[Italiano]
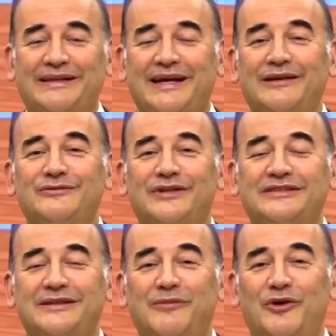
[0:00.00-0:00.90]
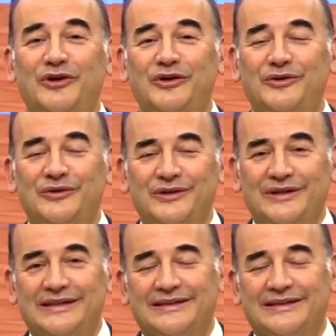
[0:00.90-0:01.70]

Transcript: una testimonianza